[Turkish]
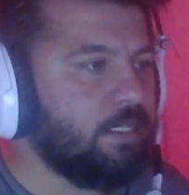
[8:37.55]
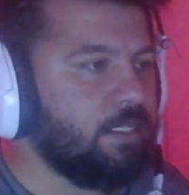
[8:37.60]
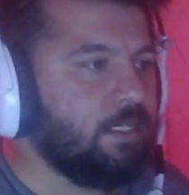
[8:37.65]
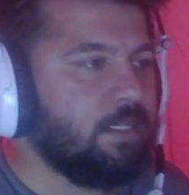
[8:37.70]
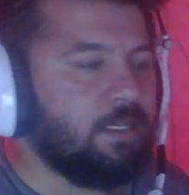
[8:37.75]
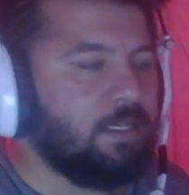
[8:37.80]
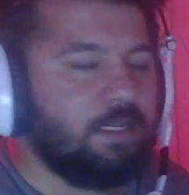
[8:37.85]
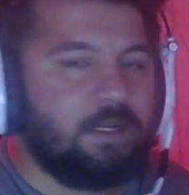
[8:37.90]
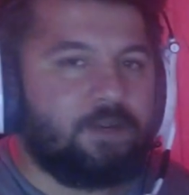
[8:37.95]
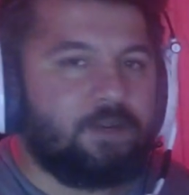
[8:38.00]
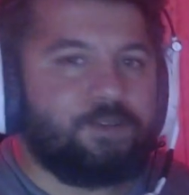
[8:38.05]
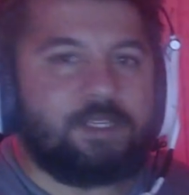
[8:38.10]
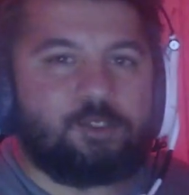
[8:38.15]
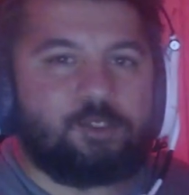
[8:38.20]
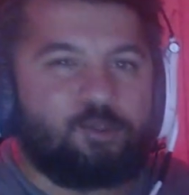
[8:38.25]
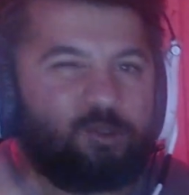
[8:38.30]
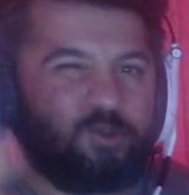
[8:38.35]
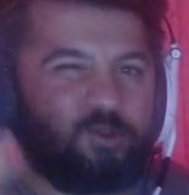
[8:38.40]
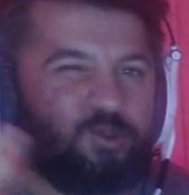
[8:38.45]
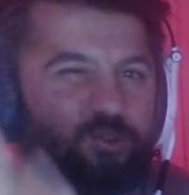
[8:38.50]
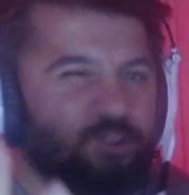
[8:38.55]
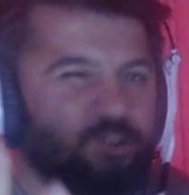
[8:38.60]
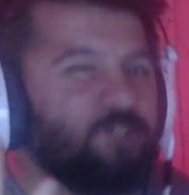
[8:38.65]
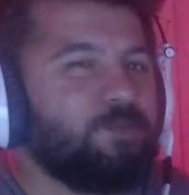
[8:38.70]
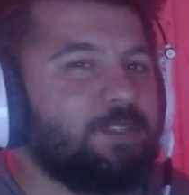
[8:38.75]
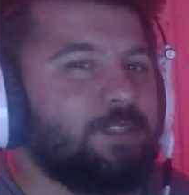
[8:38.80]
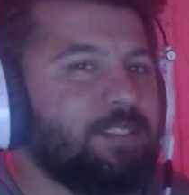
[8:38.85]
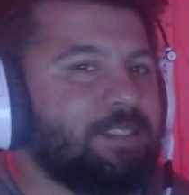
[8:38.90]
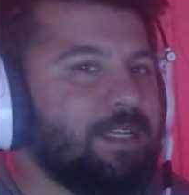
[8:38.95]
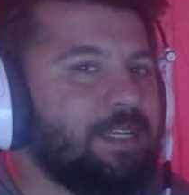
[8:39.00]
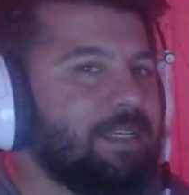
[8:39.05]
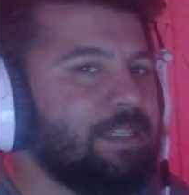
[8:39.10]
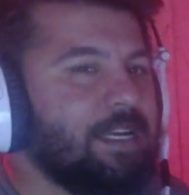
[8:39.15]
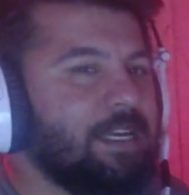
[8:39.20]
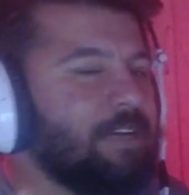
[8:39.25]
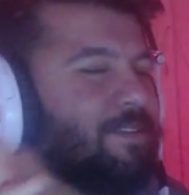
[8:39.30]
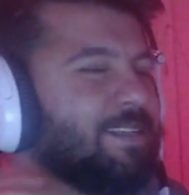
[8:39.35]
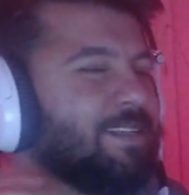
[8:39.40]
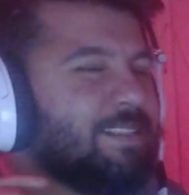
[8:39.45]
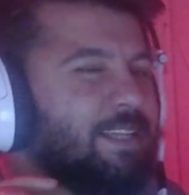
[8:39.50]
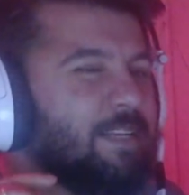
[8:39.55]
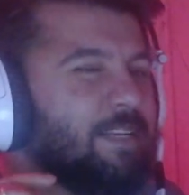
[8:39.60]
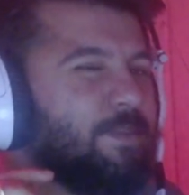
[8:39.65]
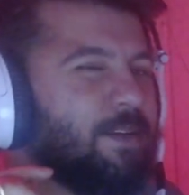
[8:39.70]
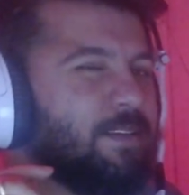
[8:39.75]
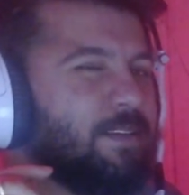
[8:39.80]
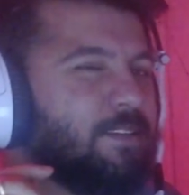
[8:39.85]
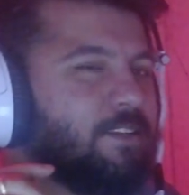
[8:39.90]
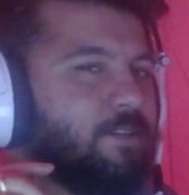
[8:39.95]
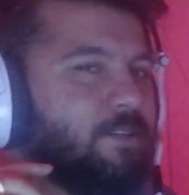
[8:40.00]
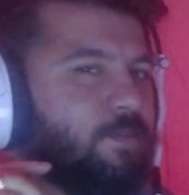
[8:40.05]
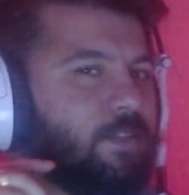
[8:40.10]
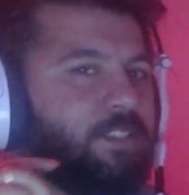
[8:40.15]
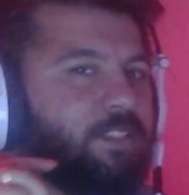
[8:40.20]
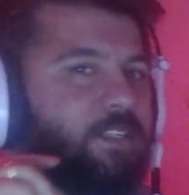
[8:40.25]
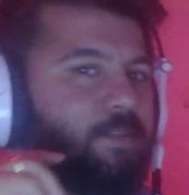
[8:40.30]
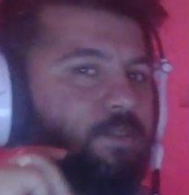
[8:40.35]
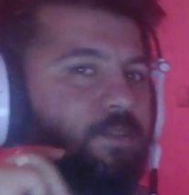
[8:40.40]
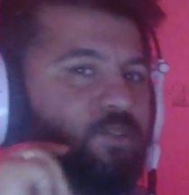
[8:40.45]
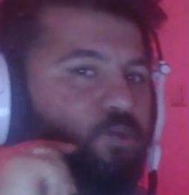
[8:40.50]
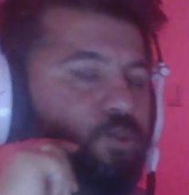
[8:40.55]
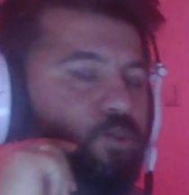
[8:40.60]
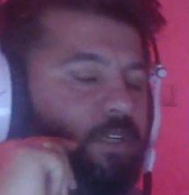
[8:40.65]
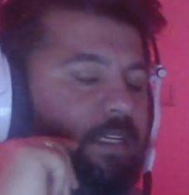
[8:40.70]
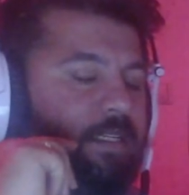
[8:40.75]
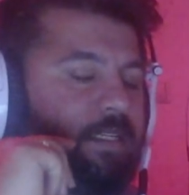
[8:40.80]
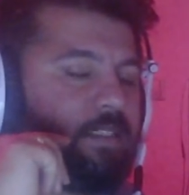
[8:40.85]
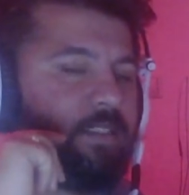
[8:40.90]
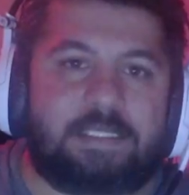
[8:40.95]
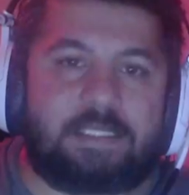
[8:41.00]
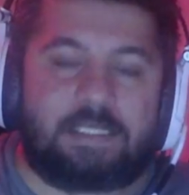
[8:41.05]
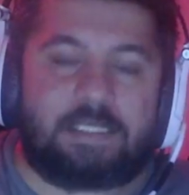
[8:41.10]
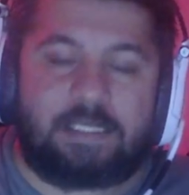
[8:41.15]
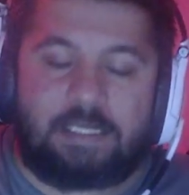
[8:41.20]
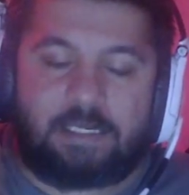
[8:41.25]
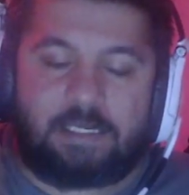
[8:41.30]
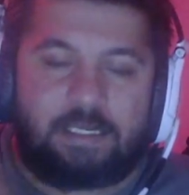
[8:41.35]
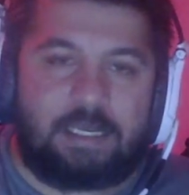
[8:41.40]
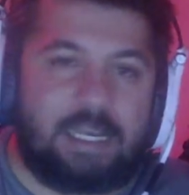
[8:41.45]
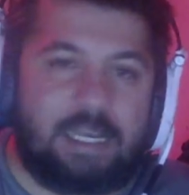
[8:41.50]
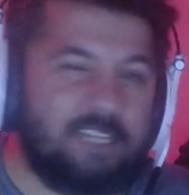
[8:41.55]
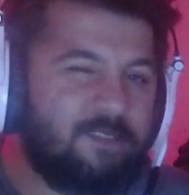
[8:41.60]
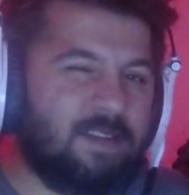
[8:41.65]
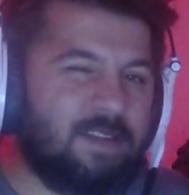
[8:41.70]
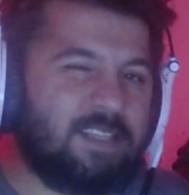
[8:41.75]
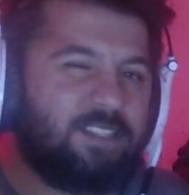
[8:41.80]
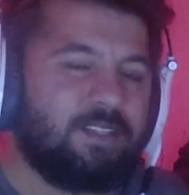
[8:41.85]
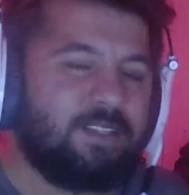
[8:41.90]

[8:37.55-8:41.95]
Ondan sonra üçüncü bir şey daha var SLP kazanabileceğimiz. Ona geçeceğiz. Adventure.